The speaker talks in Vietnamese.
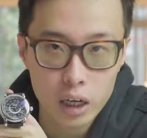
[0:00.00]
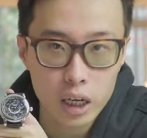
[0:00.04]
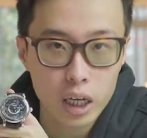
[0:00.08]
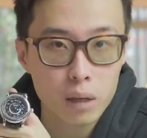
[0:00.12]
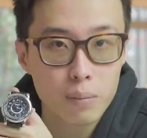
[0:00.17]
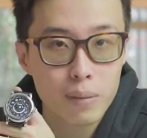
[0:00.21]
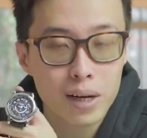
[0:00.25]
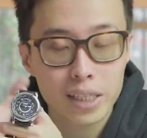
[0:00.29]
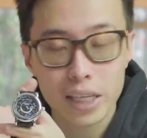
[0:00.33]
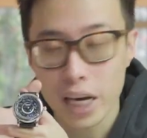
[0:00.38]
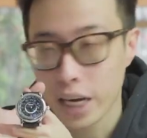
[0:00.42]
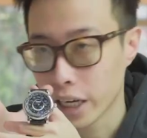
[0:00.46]

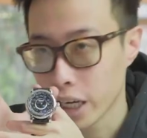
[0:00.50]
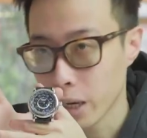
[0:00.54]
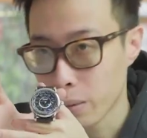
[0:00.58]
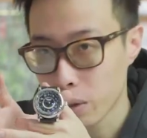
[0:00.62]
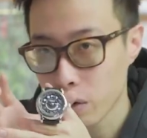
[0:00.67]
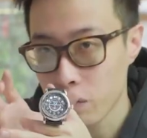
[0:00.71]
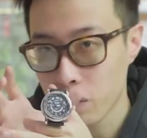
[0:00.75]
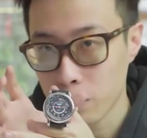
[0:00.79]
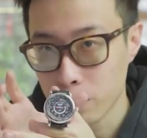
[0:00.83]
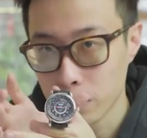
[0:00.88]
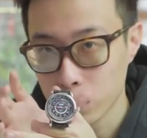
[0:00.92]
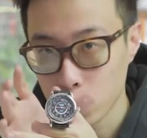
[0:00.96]
Khi mà trải
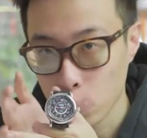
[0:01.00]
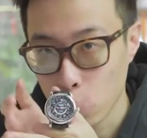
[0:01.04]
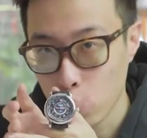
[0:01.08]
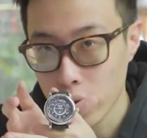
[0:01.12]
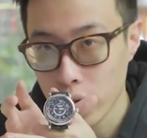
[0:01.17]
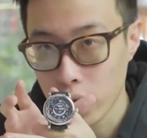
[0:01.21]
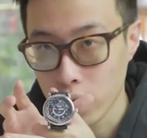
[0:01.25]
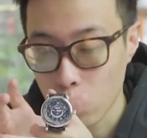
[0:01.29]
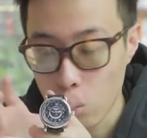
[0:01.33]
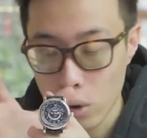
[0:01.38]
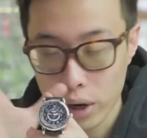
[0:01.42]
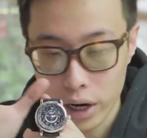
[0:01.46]
nghiệm cái phần mặt số
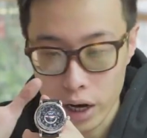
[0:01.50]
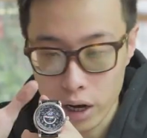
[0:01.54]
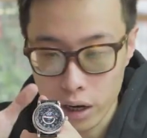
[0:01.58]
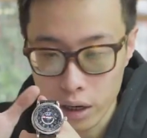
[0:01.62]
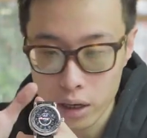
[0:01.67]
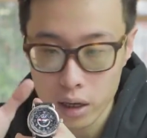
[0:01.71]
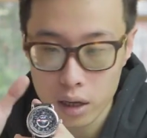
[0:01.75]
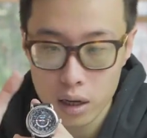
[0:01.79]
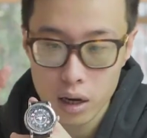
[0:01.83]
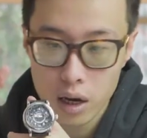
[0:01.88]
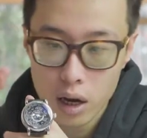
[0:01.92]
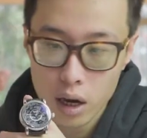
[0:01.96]
này ở ngoài
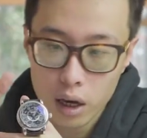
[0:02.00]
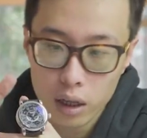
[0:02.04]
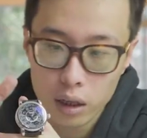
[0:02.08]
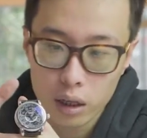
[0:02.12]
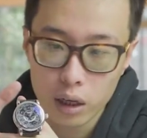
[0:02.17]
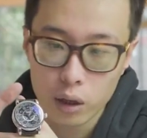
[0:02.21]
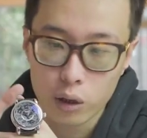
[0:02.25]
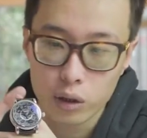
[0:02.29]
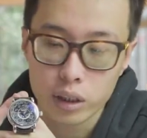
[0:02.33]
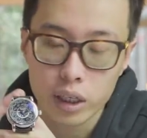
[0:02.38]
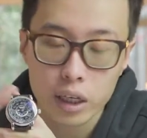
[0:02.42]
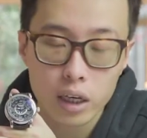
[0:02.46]
nắng ấy,
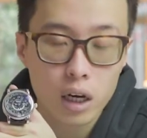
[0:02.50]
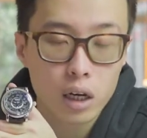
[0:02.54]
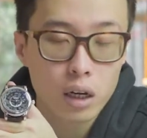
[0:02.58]
thì nó sẽ